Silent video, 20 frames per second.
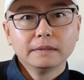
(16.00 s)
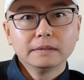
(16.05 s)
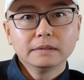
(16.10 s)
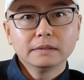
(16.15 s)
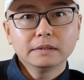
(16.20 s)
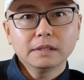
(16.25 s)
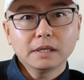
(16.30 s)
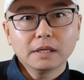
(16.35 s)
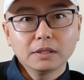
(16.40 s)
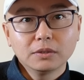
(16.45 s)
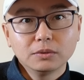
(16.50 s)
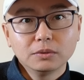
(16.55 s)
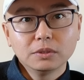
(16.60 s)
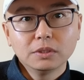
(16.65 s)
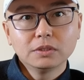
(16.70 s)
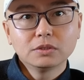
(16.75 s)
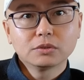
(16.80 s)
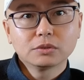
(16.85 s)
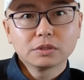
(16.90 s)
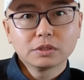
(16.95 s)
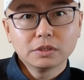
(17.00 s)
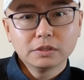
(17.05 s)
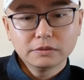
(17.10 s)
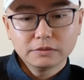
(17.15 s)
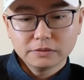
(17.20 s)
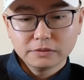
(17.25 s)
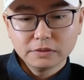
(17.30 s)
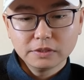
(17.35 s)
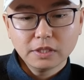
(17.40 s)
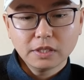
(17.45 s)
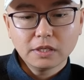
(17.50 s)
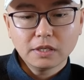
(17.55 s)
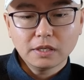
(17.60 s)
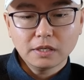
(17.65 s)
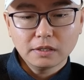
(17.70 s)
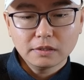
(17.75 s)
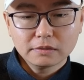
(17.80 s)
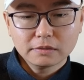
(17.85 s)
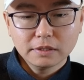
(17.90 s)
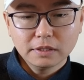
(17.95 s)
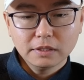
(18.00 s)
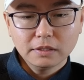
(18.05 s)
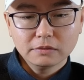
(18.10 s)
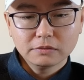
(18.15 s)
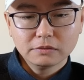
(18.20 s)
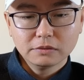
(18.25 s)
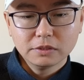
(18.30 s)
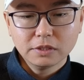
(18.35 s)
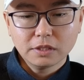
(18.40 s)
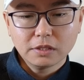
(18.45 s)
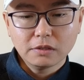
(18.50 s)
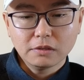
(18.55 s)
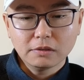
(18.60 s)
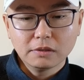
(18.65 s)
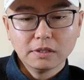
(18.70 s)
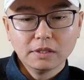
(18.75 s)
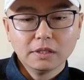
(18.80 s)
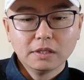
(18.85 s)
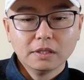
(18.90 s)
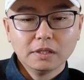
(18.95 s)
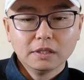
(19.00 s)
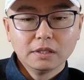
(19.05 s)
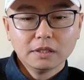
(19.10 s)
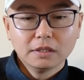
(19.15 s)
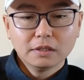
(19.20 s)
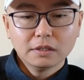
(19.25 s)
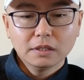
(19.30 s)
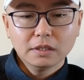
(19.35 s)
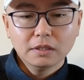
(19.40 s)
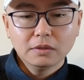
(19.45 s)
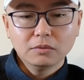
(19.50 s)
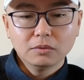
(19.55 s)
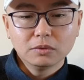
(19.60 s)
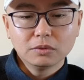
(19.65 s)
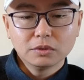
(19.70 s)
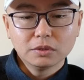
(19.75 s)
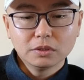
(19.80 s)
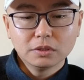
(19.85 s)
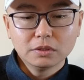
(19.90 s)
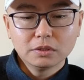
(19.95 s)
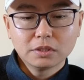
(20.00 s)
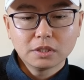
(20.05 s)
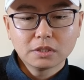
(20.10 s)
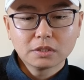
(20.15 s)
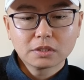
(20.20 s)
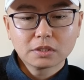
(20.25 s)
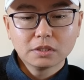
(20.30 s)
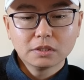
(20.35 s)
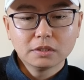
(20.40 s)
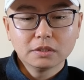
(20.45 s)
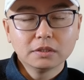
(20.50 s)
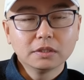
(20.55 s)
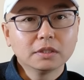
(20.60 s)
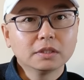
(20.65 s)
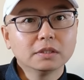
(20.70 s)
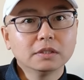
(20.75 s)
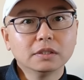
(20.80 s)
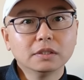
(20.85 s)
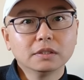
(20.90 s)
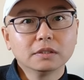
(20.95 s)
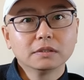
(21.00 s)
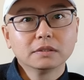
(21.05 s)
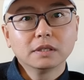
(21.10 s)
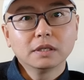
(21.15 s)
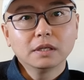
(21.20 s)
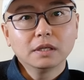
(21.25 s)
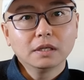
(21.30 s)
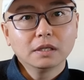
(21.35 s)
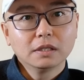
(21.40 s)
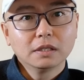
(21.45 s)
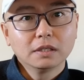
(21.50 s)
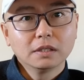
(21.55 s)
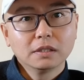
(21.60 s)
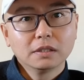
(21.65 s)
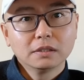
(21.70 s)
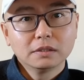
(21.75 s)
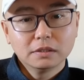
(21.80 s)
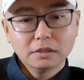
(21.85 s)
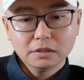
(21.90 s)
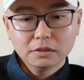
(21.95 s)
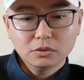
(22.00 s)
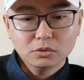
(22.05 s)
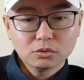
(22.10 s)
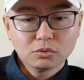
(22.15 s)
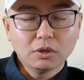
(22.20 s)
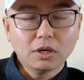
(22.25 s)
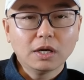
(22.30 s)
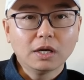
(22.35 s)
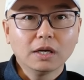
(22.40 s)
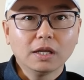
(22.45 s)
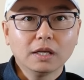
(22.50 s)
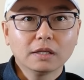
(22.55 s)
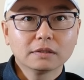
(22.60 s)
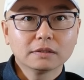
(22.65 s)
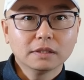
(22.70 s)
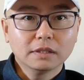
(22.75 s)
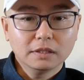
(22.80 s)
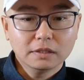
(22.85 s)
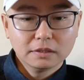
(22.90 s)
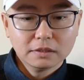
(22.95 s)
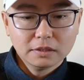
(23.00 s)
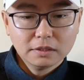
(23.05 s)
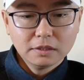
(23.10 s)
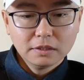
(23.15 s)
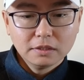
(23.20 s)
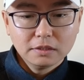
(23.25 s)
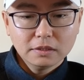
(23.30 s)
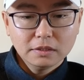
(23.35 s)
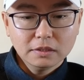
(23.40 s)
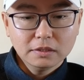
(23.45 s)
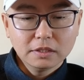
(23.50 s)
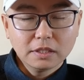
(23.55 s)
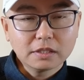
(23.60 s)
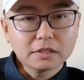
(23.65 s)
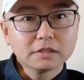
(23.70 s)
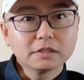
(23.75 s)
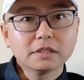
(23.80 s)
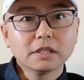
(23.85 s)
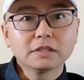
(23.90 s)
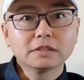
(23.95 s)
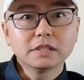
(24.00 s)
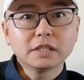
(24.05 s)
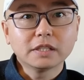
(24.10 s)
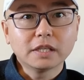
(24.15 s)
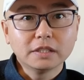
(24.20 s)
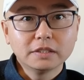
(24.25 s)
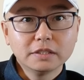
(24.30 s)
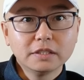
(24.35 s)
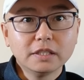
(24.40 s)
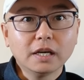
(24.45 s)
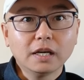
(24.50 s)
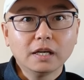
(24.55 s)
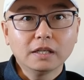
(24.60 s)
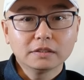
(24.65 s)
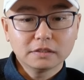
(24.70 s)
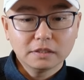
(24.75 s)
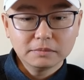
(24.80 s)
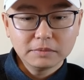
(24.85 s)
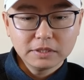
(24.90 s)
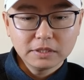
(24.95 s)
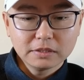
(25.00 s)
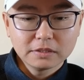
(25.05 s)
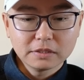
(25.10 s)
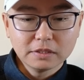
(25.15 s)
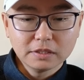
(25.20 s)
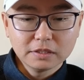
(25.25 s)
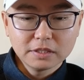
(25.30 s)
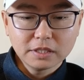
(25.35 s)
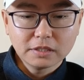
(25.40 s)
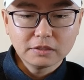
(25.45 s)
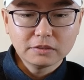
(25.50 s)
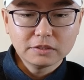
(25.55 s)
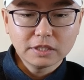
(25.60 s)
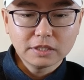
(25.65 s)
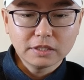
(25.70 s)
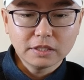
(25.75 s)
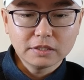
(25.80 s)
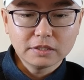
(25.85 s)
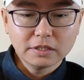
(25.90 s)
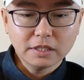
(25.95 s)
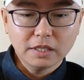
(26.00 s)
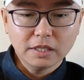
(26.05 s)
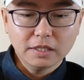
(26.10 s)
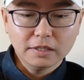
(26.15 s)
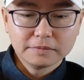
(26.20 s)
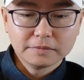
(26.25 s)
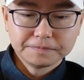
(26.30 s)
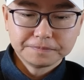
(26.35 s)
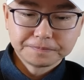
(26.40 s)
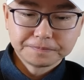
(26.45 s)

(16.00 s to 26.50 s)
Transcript: 那大概率呢就是福建号啊，福建号啊，我觉得正式的这个啊这个出航了啊，这个应该是舰舰载机啊，咱们这次能见到舰载机了啊。